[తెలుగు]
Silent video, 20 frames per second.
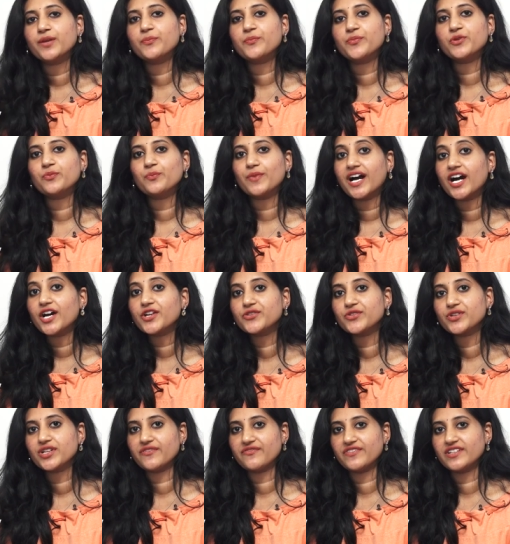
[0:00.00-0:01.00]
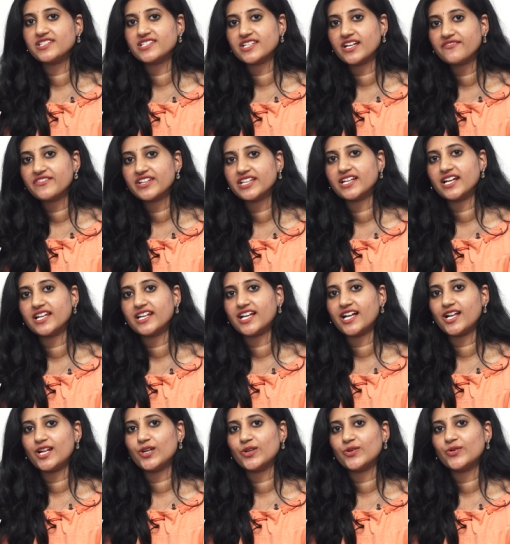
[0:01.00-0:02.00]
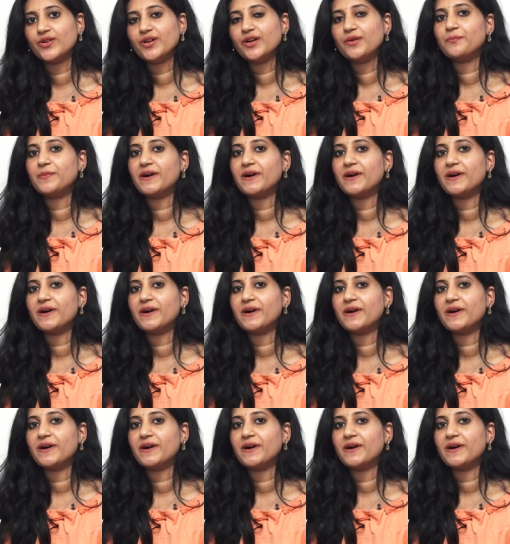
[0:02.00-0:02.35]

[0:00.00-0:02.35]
ఇప్పుడు మారుతున్న విద్యా విధానాల్లో